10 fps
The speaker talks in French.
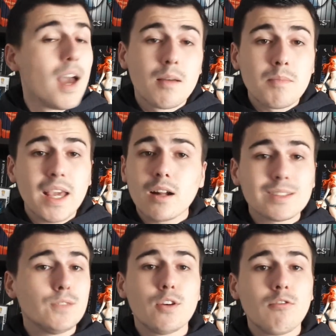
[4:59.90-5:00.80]
Mais
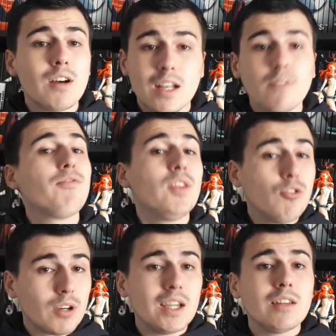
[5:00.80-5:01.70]
quand il faut avoir les
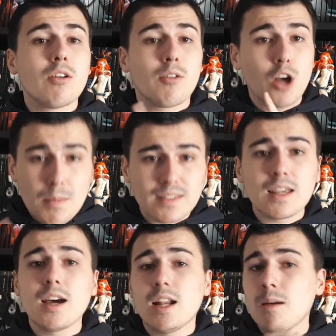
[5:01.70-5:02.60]
figurines comme
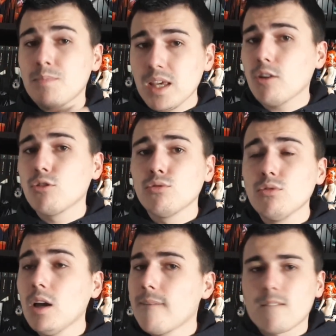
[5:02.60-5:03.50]
ça, là, bien
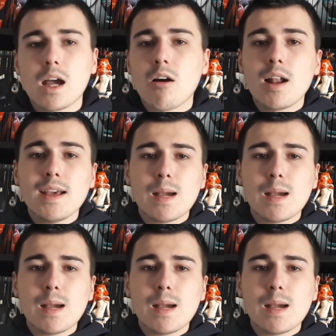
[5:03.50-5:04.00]
connues, alors là, il n'y